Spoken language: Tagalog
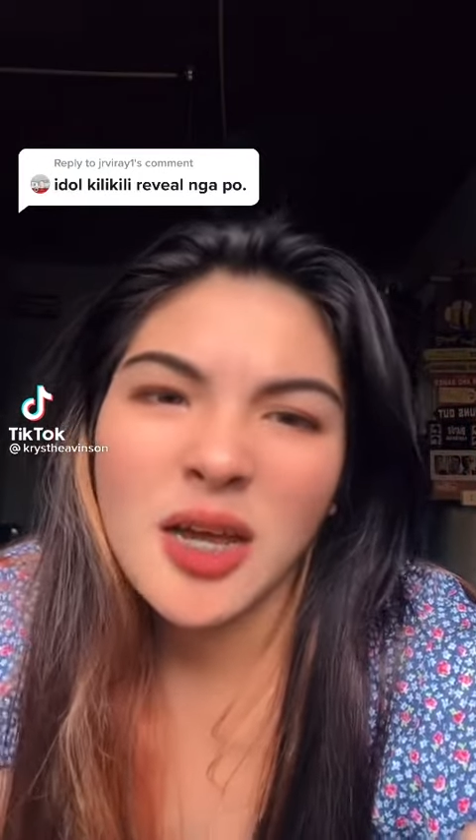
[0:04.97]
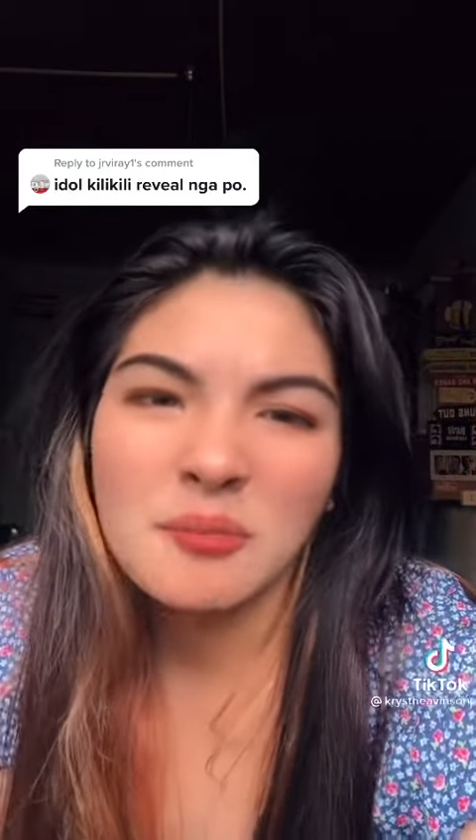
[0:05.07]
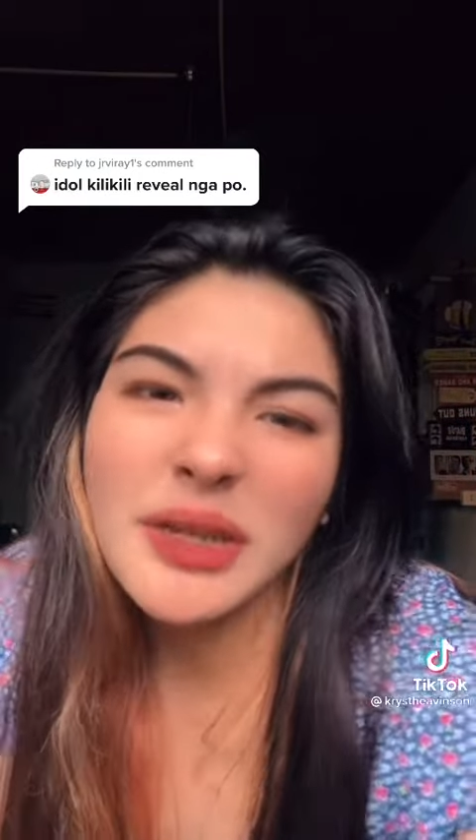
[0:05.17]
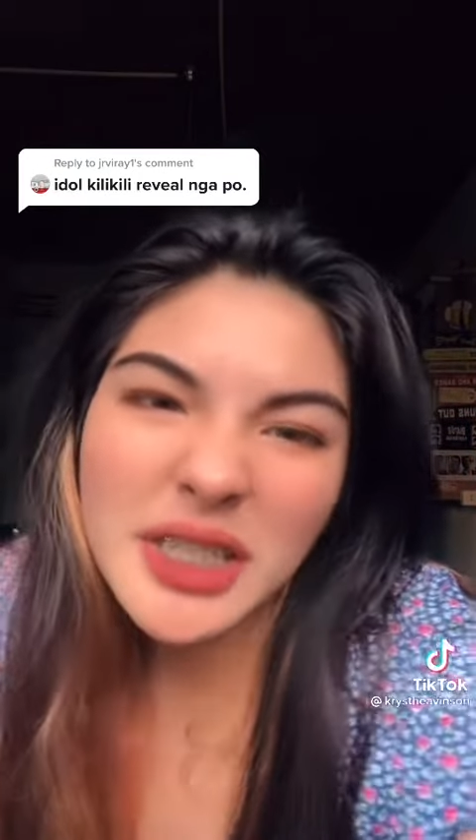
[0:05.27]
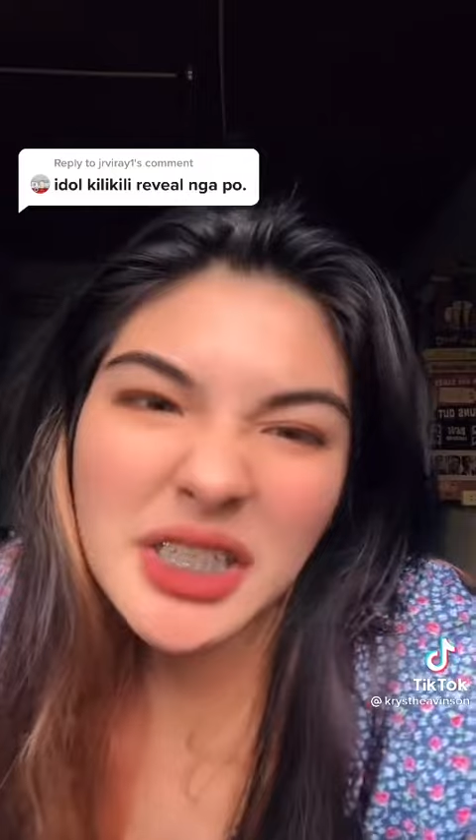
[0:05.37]

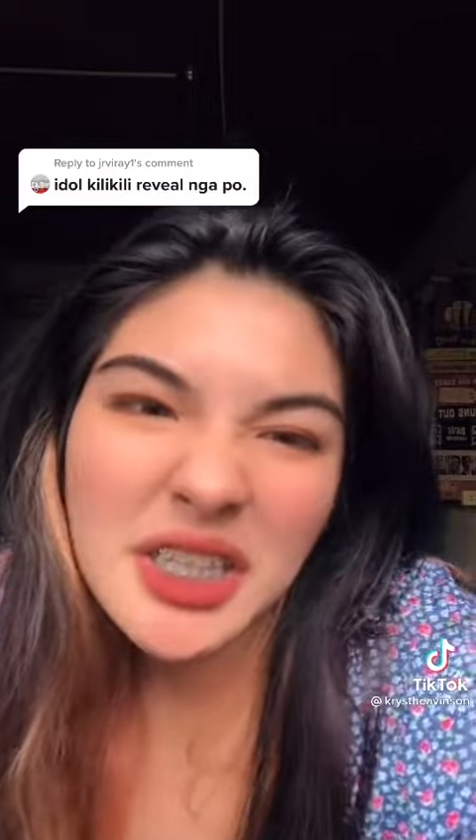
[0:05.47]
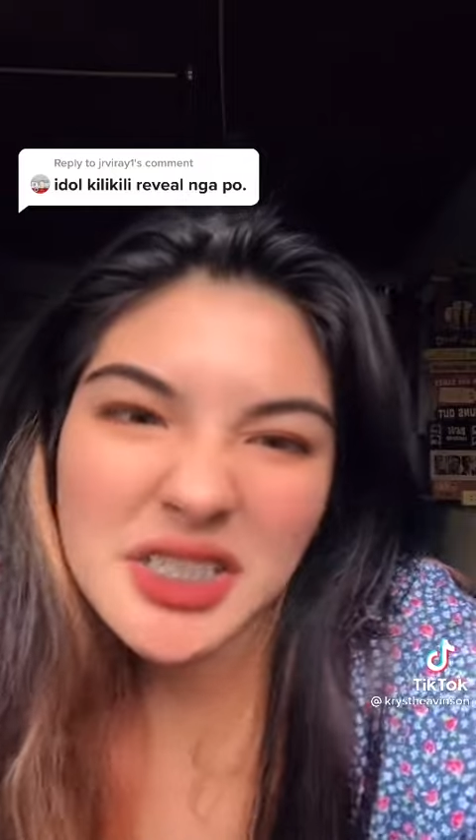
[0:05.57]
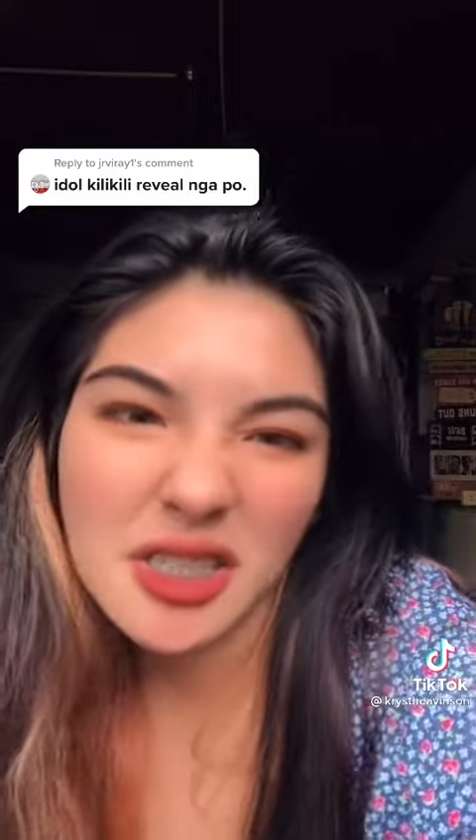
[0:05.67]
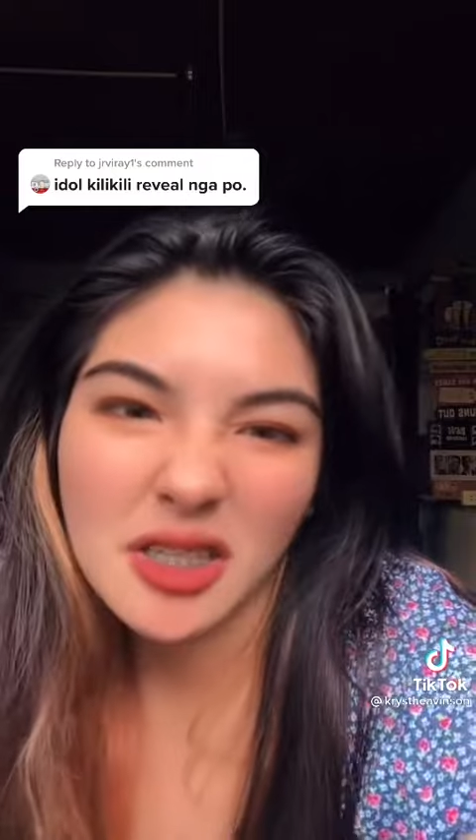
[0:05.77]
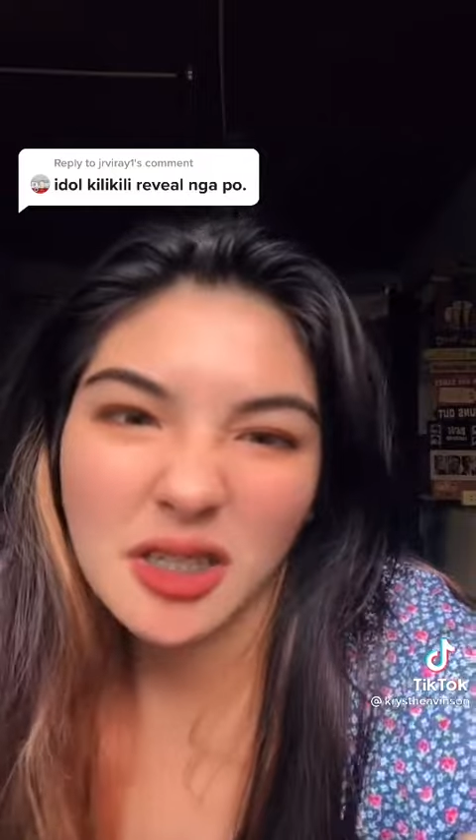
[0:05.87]
Pwede din
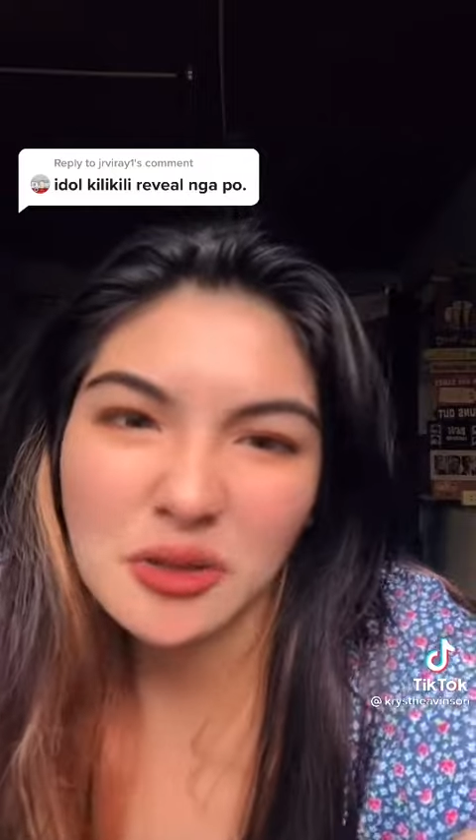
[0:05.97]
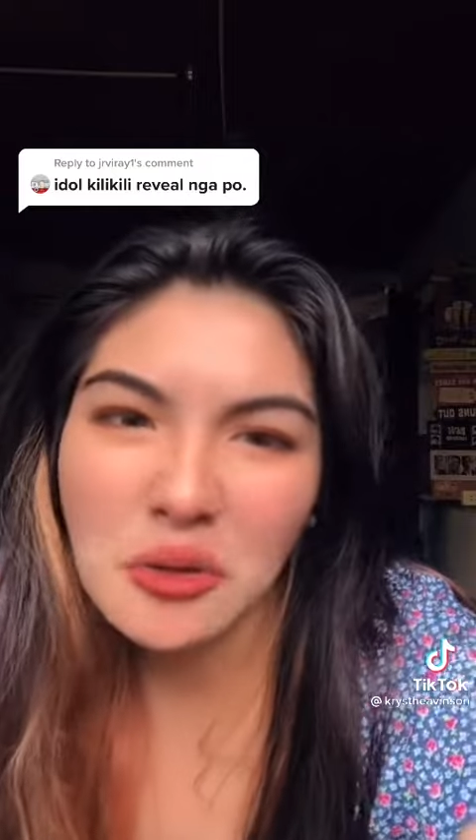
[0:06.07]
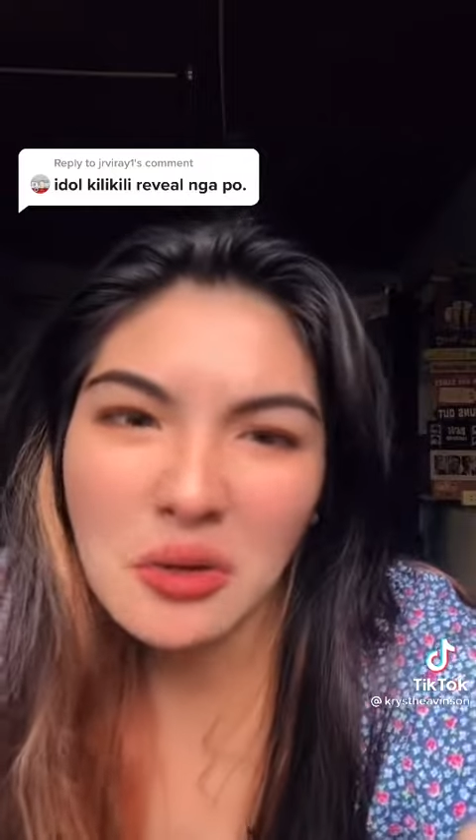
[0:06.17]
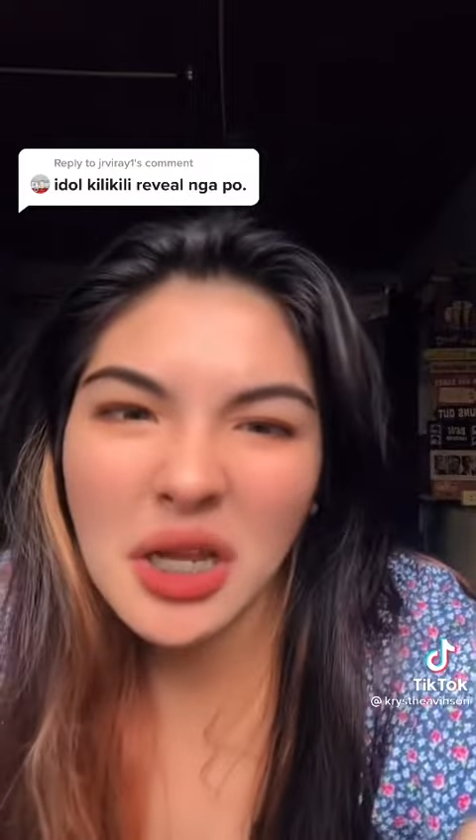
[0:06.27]
sa TikTok.